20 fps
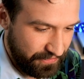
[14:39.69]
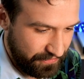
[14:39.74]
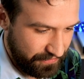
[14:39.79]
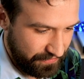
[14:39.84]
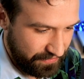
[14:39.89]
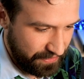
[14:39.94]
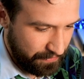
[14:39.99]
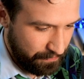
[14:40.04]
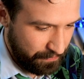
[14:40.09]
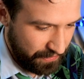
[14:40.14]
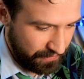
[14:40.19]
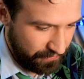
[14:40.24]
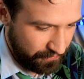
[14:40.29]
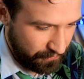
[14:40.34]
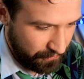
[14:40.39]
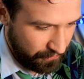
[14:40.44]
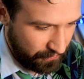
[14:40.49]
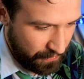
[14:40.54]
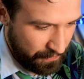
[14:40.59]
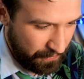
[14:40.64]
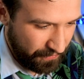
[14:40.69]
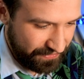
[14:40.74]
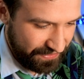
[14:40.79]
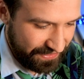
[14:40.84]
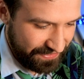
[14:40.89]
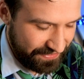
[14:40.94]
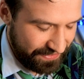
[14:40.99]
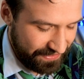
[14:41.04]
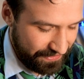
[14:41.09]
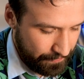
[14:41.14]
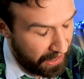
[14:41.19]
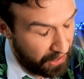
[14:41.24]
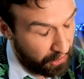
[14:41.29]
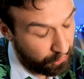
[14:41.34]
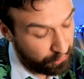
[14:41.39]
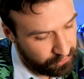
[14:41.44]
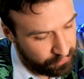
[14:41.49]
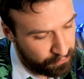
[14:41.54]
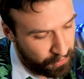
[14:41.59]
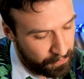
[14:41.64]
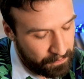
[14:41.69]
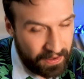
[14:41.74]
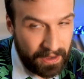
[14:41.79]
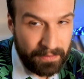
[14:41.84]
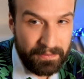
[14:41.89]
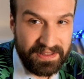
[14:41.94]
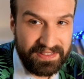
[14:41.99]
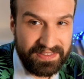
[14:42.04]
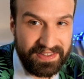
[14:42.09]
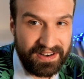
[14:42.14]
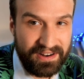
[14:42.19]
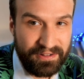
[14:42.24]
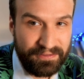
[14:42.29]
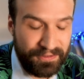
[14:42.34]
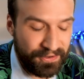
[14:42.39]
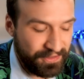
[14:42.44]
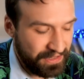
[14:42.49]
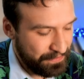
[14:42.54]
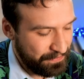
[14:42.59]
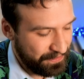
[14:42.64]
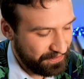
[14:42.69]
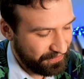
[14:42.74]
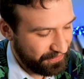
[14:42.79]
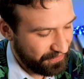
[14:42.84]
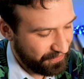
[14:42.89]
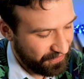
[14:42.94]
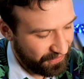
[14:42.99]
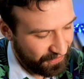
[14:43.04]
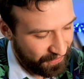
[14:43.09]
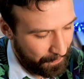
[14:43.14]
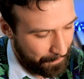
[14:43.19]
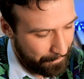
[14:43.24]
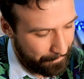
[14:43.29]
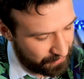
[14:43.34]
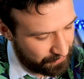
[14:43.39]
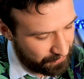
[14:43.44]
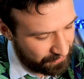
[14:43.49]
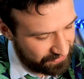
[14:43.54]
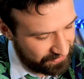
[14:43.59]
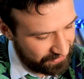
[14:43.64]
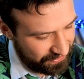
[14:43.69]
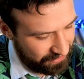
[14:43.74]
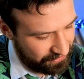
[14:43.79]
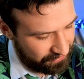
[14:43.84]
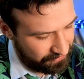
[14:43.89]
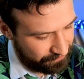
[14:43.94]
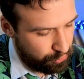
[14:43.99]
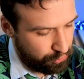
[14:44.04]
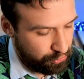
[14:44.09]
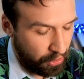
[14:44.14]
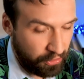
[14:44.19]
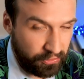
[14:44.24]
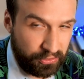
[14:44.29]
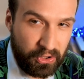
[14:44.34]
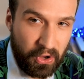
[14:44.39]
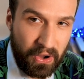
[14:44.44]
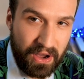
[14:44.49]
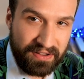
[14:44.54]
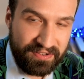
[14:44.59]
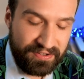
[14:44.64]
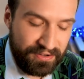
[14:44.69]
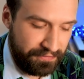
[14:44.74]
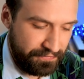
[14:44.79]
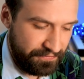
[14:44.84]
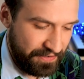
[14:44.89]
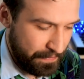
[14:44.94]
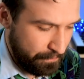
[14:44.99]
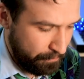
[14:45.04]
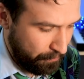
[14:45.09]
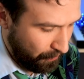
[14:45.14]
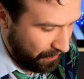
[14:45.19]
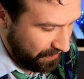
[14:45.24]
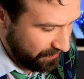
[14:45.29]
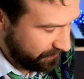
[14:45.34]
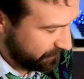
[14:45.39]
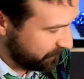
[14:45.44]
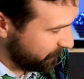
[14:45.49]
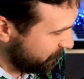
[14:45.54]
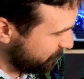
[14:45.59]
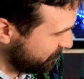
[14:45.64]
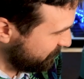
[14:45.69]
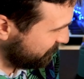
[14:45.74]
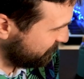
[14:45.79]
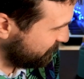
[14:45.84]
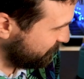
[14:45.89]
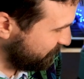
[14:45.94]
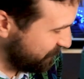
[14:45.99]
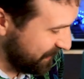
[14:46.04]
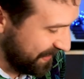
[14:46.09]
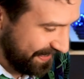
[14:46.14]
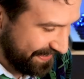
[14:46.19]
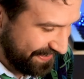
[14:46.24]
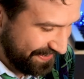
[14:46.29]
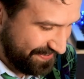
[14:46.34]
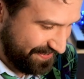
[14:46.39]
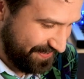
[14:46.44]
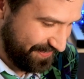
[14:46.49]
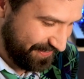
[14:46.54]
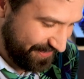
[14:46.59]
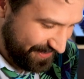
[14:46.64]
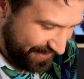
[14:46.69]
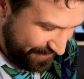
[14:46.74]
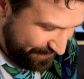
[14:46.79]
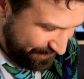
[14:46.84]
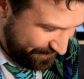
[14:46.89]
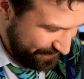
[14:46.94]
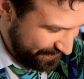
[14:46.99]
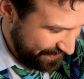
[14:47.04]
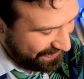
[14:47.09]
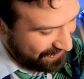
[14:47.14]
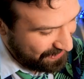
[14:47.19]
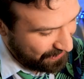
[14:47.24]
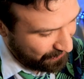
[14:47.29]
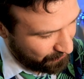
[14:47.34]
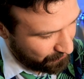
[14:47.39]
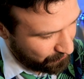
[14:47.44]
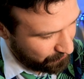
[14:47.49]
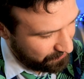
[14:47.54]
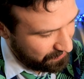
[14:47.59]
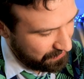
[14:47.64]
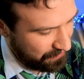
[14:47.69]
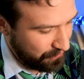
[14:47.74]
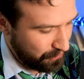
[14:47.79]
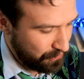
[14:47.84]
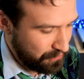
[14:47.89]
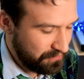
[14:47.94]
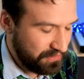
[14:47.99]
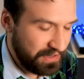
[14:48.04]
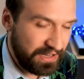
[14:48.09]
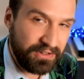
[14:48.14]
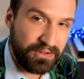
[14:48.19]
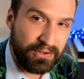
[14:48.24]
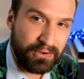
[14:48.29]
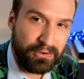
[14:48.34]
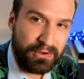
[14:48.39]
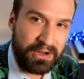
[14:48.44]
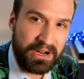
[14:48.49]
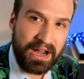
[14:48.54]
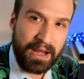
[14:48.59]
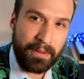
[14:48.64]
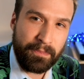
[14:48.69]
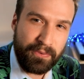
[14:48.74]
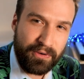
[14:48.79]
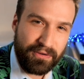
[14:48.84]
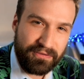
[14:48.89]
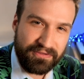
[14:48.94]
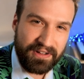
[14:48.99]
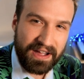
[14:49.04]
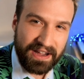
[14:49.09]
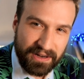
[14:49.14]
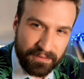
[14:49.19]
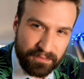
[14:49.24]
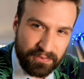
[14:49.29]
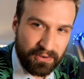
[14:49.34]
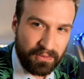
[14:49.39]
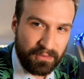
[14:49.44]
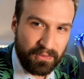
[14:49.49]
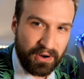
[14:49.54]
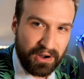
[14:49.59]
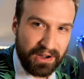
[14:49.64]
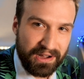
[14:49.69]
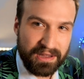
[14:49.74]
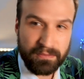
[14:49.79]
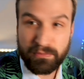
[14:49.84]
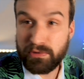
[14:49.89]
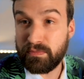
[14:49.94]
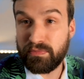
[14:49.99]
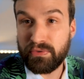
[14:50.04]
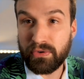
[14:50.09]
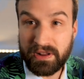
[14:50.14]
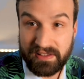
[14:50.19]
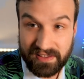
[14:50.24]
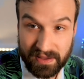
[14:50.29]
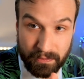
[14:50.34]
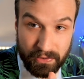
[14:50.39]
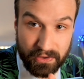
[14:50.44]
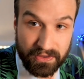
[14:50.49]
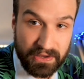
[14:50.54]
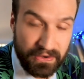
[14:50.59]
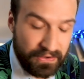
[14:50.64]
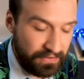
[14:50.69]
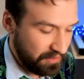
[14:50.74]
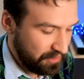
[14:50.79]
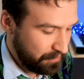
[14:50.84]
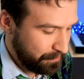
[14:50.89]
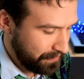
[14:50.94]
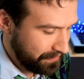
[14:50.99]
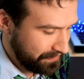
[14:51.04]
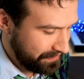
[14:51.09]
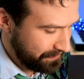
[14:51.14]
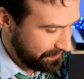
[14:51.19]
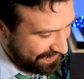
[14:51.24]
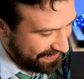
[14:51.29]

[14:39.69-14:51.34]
Je sais pas trop comment t'aider. Alors, je me permets de téléphoner parce que, euh, comment dirais-je, j'ai un score assez faible pour l'instant. Je suis à la question 9. Et la consigne trouve l'intrus, elle est un peu vague pour moi et puis pour les abonnés aussi, je pense. Hein.